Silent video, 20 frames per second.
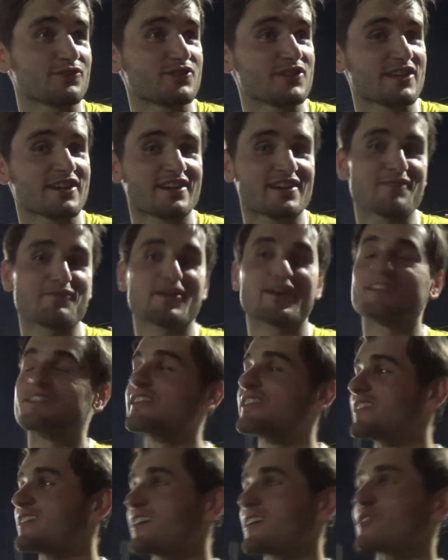все
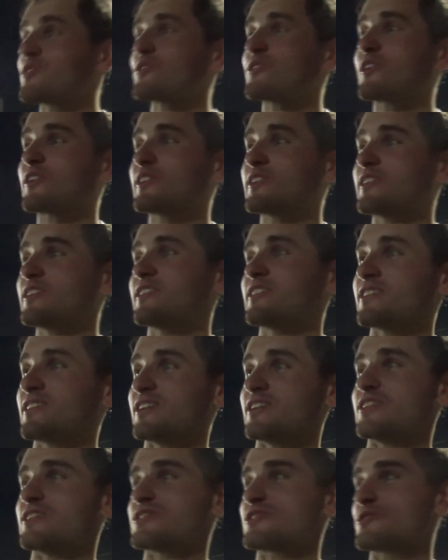команды, которые
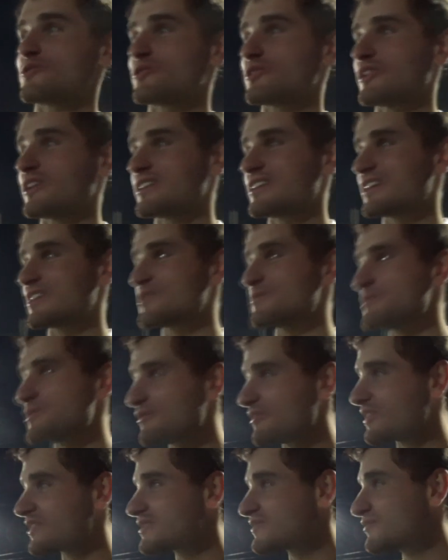чего-то хотят
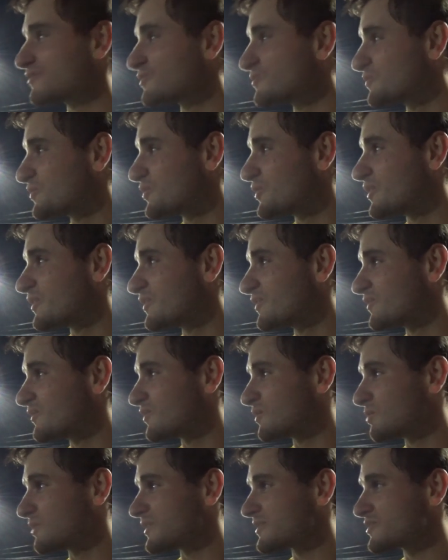добиваться в футболе,
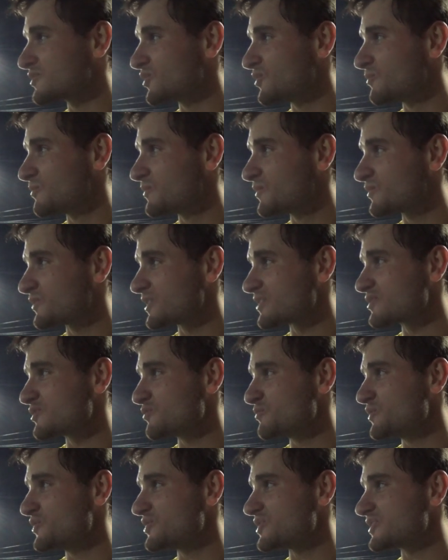в областном. У нас
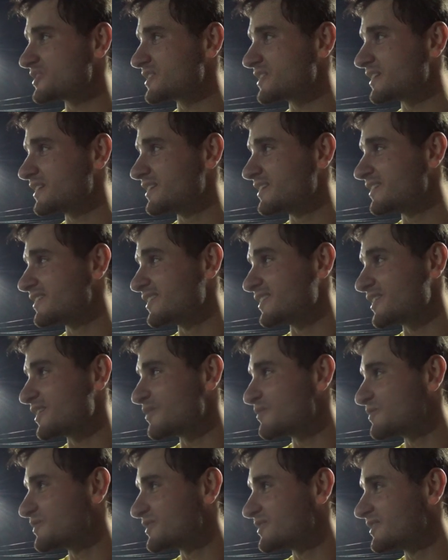любительская лига, как
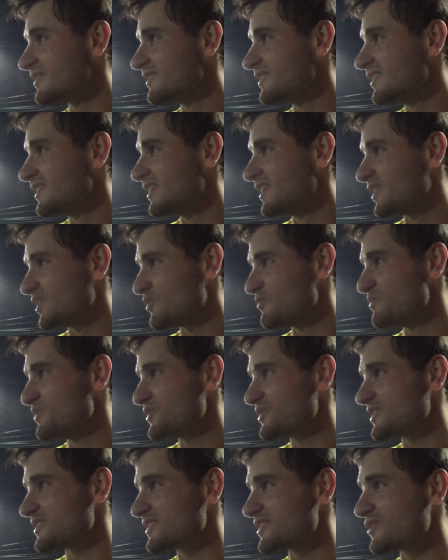бы.
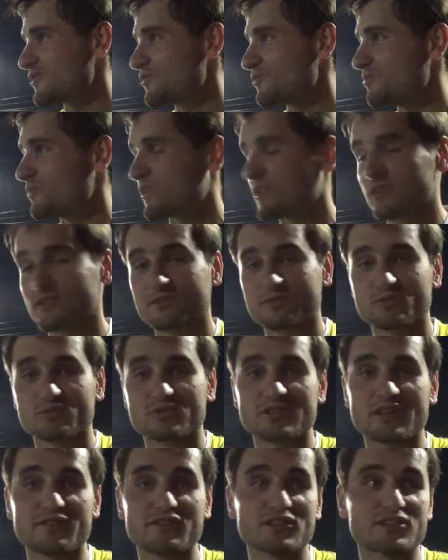любительский кубок. Тут
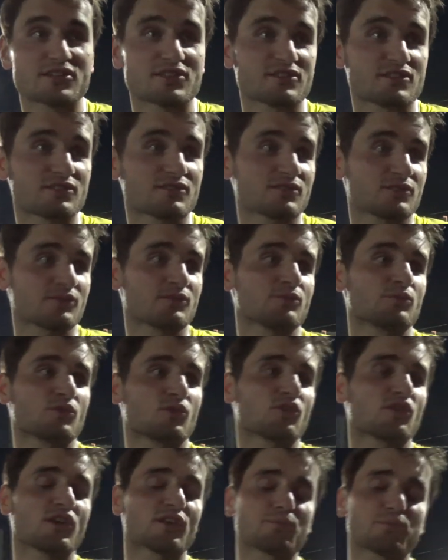зависит
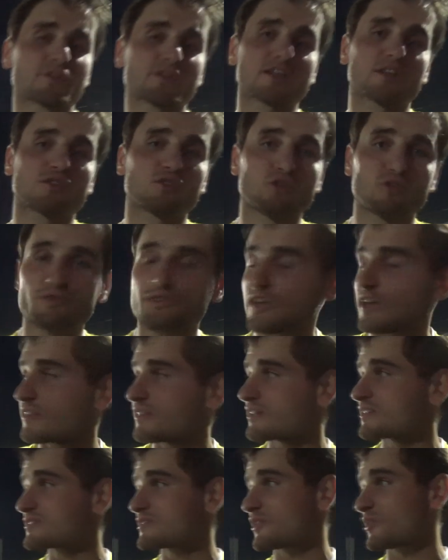много от подготовки, от
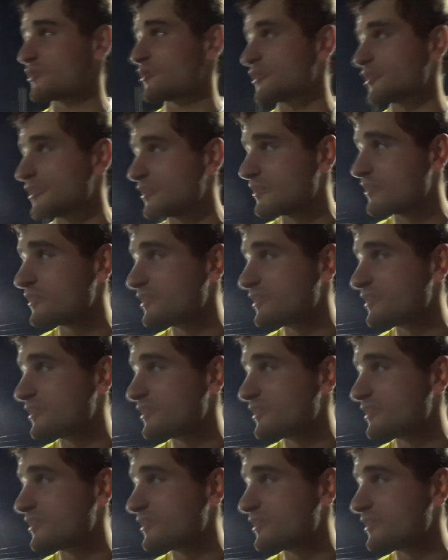настроя.